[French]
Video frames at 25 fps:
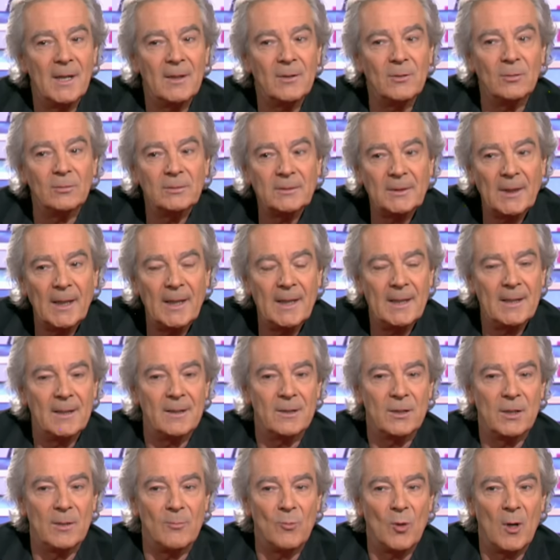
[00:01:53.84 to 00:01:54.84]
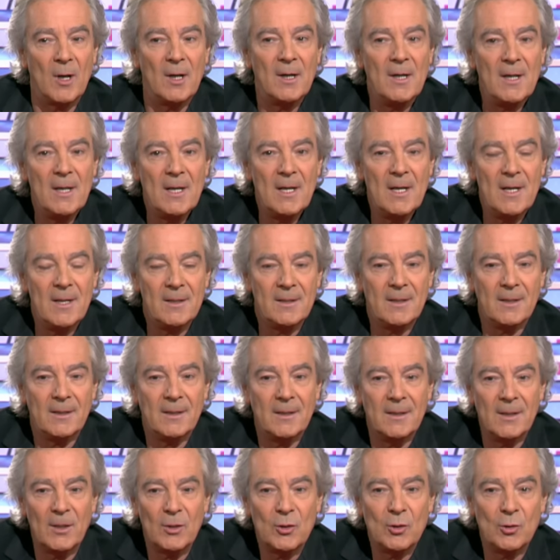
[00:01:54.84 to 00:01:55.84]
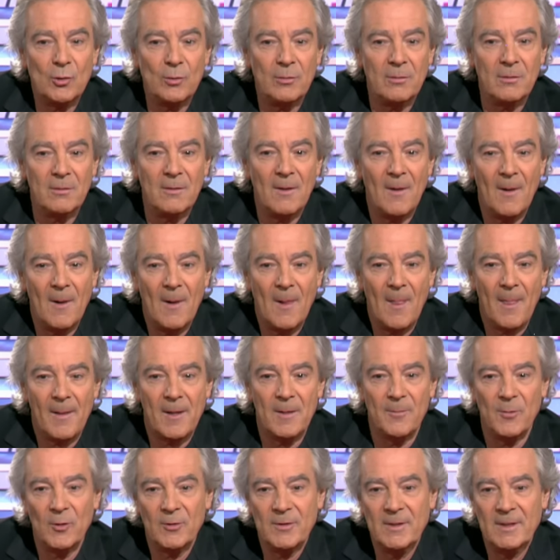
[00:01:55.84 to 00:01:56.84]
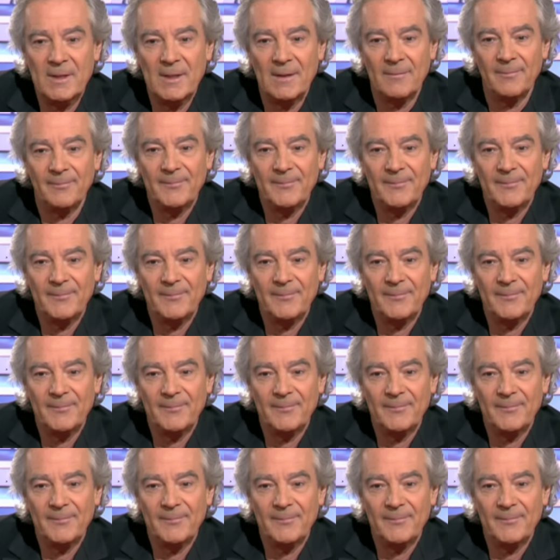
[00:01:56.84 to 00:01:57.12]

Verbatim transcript: le contraire chez moi. C'est-à-dire que je ne. Comment dire